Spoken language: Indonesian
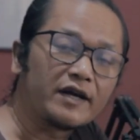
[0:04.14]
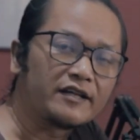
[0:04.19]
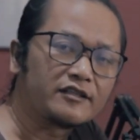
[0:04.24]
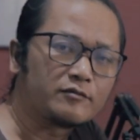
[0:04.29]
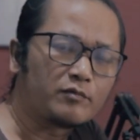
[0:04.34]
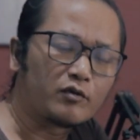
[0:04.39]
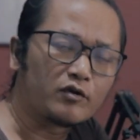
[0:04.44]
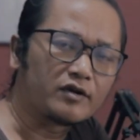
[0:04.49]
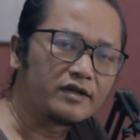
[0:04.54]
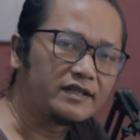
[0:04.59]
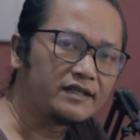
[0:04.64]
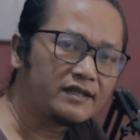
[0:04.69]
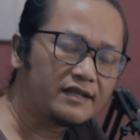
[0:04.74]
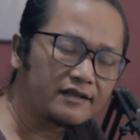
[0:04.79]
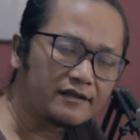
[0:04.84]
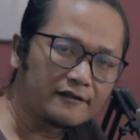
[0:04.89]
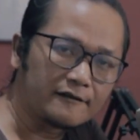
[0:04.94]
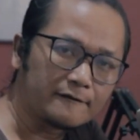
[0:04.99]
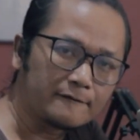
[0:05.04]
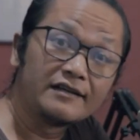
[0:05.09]
ekspor nikel
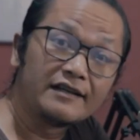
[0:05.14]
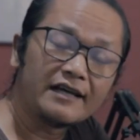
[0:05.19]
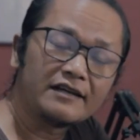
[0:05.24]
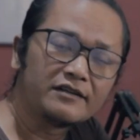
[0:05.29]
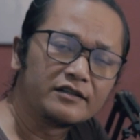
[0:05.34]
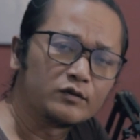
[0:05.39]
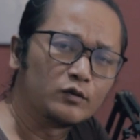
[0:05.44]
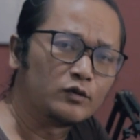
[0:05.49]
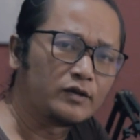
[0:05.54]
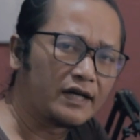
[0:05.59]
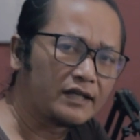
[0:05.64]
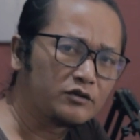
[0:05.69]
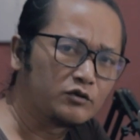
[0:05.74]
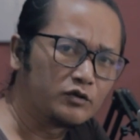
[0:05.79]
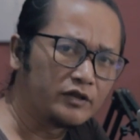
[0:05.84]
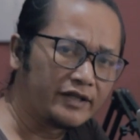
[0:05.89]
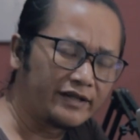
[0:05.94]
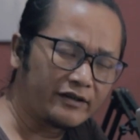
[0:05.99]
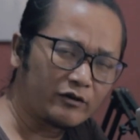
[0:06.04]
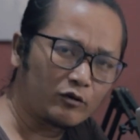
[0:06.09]
dan digugat
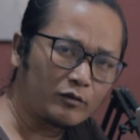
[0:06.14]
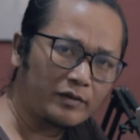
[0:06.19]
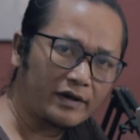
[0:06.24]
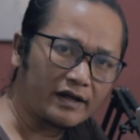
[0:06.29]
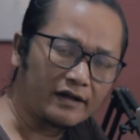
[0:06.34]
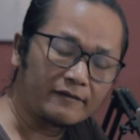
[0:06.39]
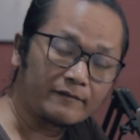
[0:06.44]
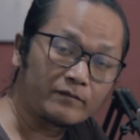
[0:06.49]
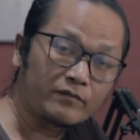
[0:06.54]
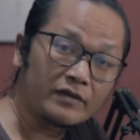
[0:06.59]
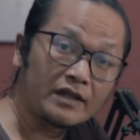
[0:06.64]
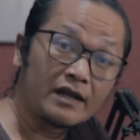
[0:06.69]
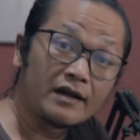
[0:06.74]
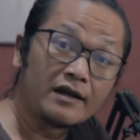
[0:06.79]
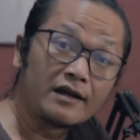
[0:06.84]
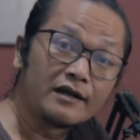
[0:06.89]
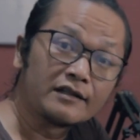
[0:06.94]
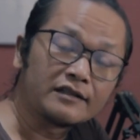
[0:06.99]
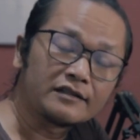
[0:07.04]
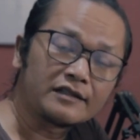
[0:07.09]
Uni Eropa.
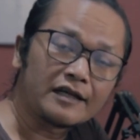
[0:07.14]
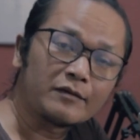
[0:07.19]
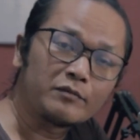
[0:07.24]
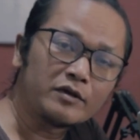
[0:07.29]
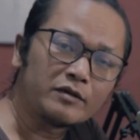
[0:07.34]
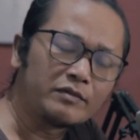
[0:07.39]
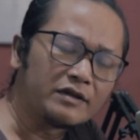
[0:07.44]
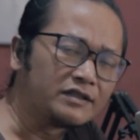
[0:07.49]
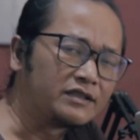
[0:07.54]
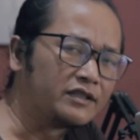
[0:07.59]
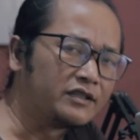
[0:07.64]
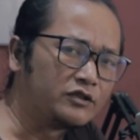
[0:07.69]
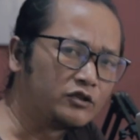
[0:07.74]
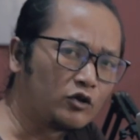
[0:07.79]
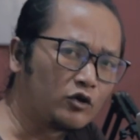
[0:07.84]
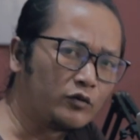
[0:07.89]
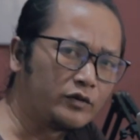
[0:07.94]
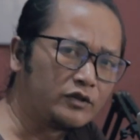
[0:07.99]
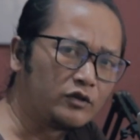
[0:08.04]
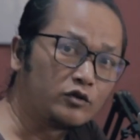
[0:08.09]
Tetapi Presiden
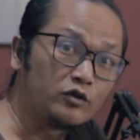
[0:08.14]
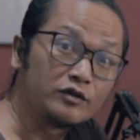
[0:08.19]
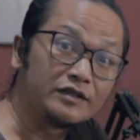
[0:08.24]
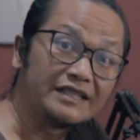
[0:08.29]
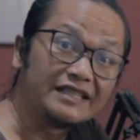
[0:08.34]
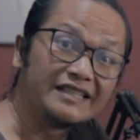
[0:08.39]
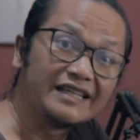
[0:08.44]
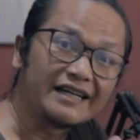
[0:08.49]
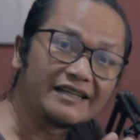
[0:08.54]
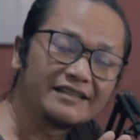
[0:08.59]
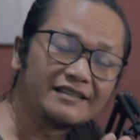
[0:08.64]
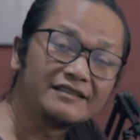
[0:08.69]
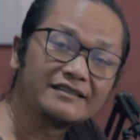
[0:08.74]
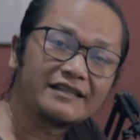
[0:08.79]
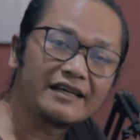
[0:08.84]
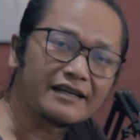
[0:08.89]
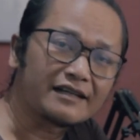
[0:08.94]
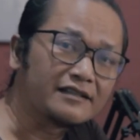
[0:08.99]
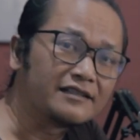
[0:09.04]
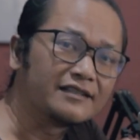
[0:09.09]
Joko Widodo tidak
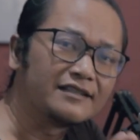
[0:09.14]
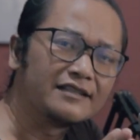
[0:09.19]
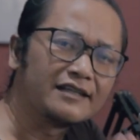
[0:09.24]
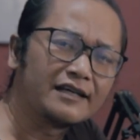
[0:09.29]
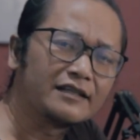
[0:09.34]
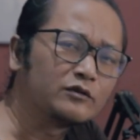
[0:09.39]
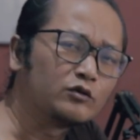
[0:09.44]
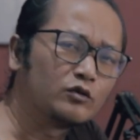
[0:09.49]
gentar dengan